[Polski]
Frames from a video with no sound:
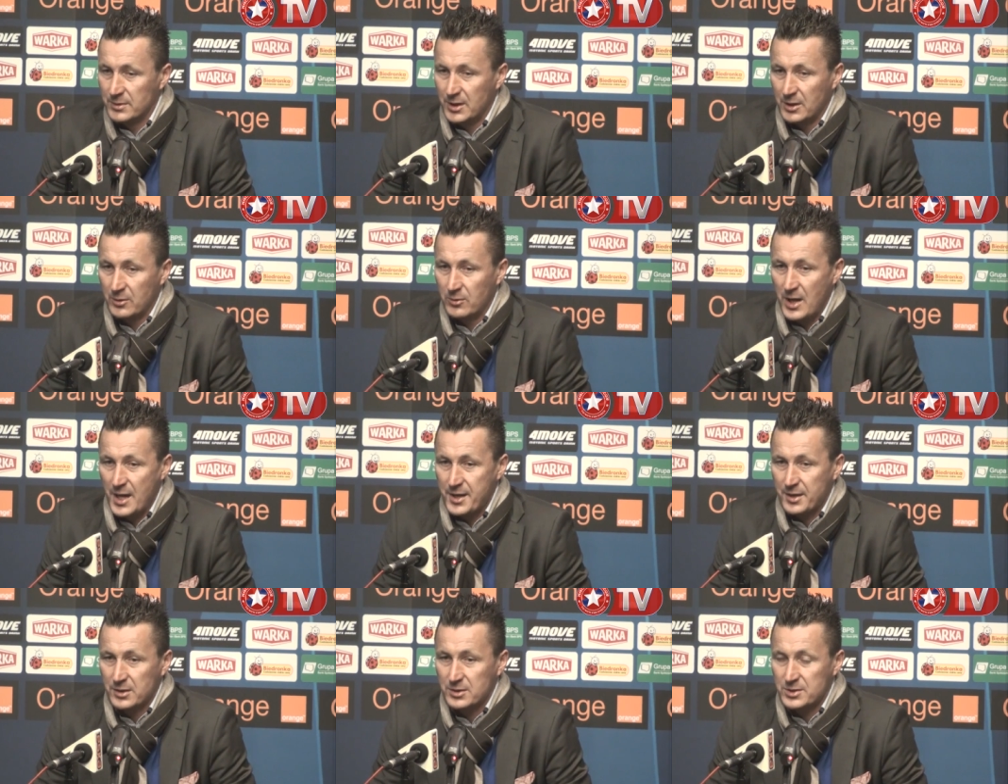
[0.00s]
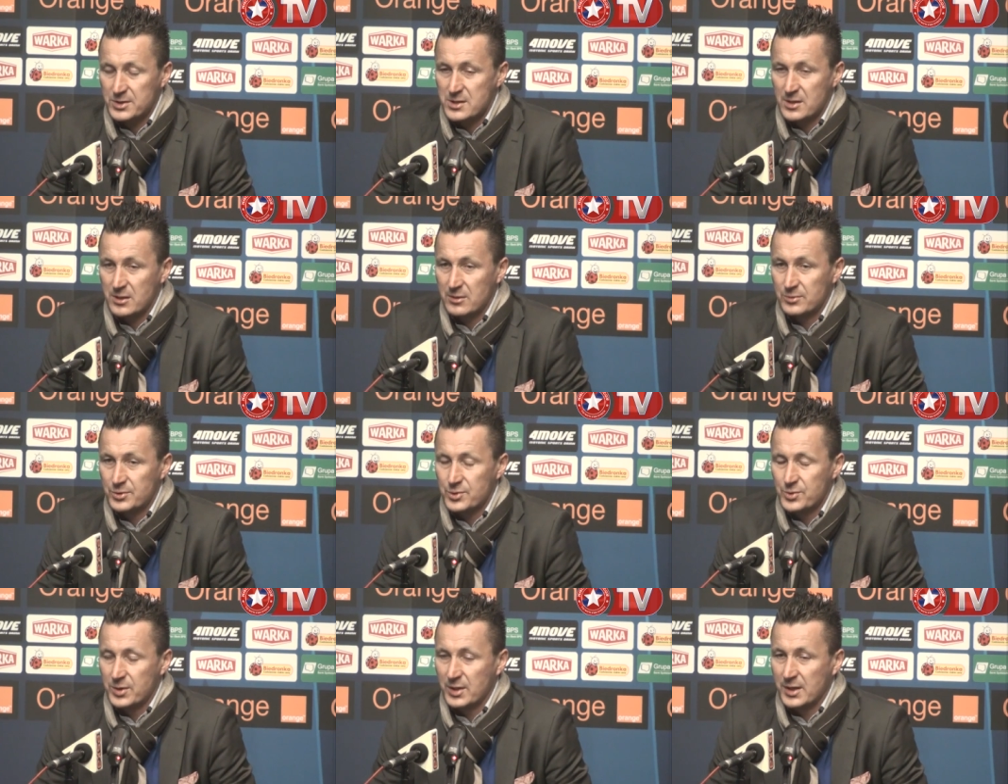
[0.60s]
regularnie
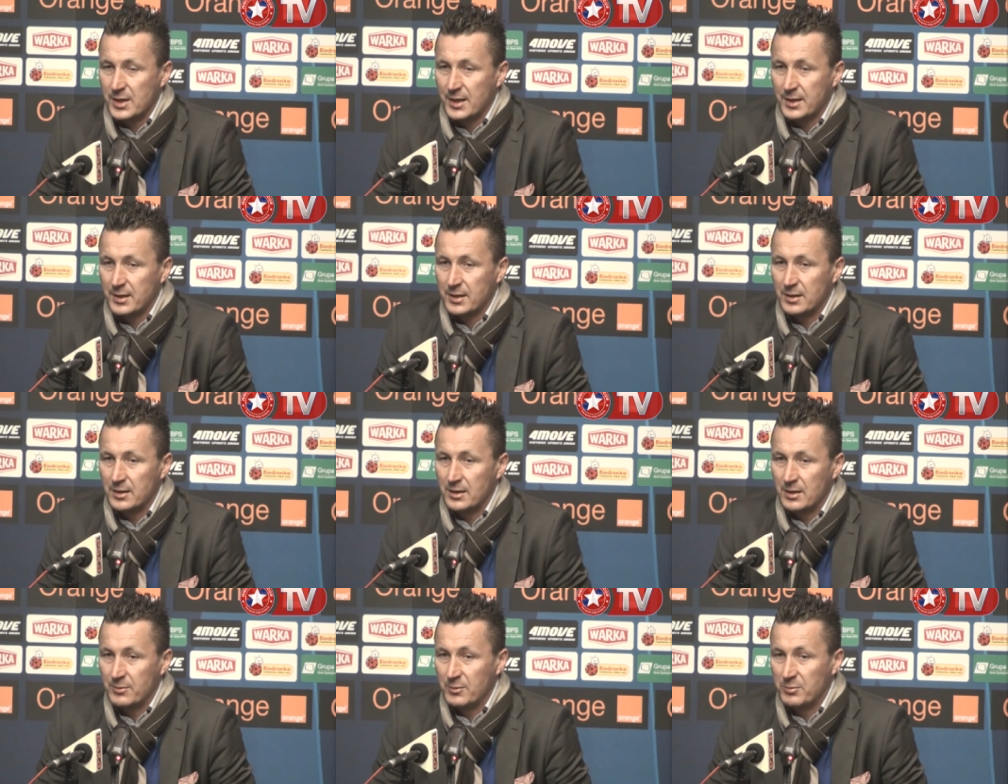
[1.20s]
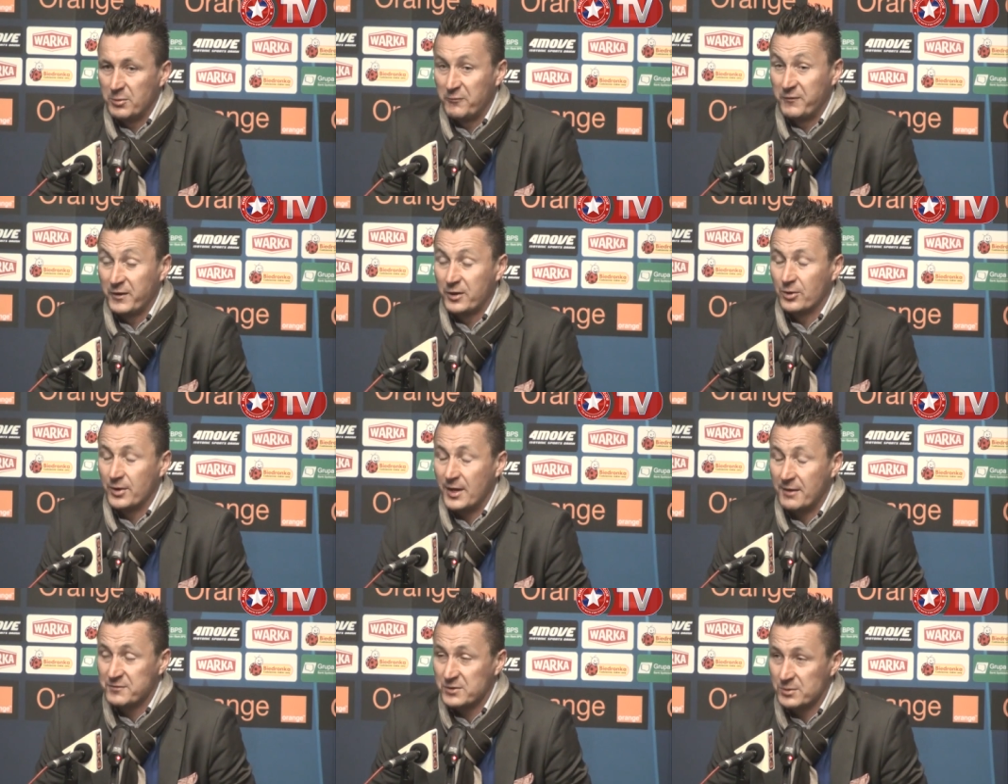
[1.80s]
strzelał rzuty karne, albo był
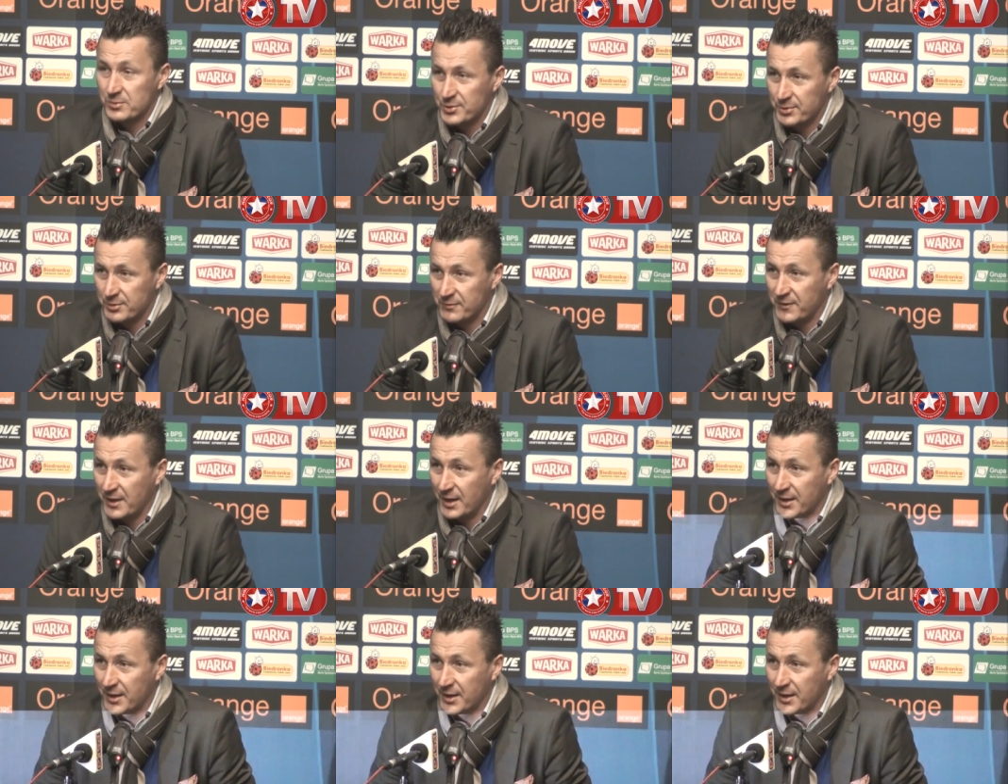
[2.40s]
wykonawcą rzutów